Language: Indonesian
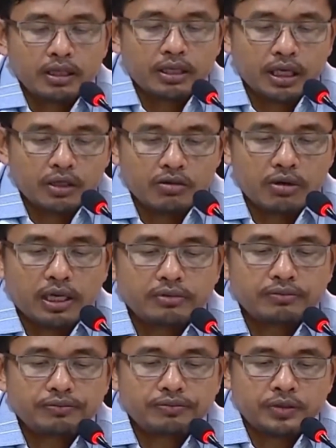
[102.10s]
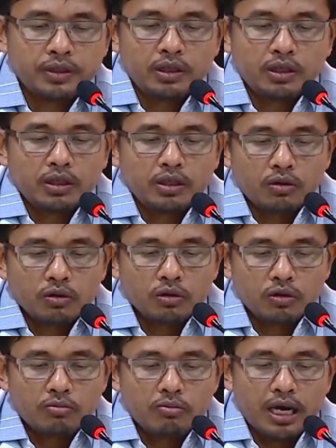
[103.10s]
Yang kedua,
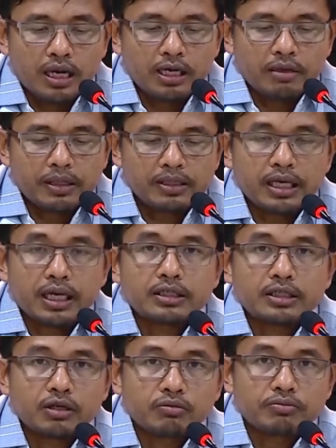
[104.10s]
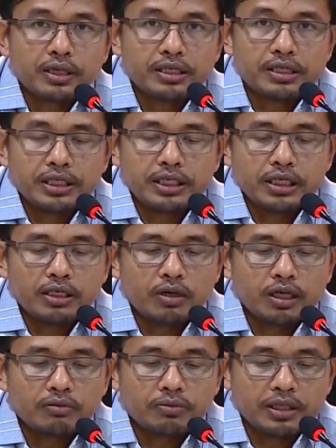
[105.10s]
untuk bakal pasangan calon presiden dan
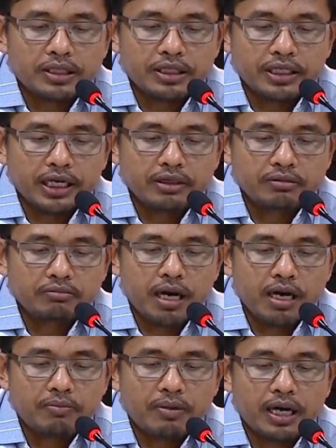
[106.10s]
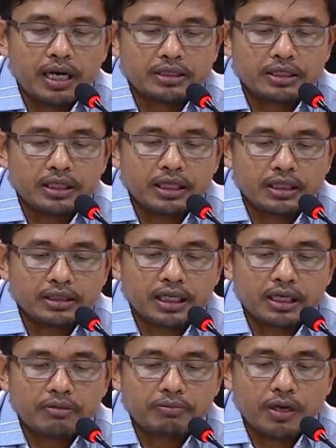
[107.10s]
wakil presiden Bapak Haji
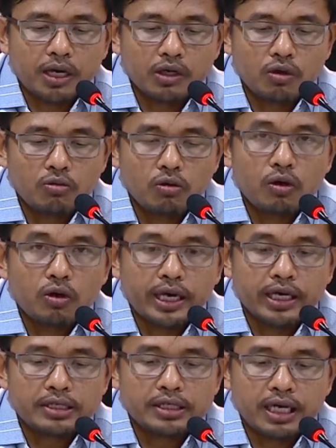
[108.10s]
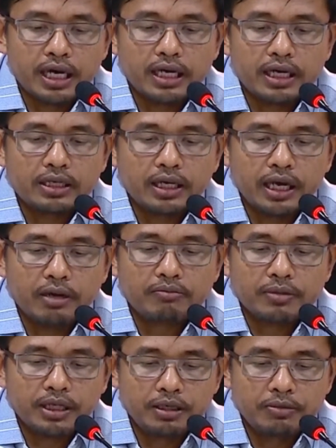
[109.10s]
Ganjar Pranowo SH
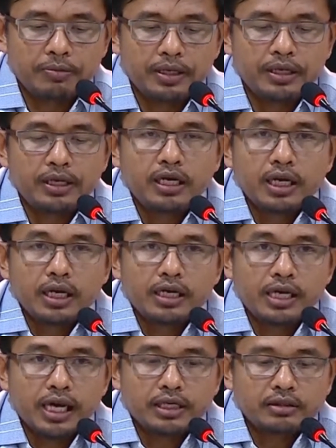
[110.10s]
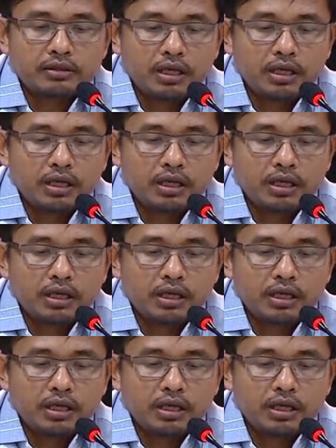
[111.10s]
MIP dan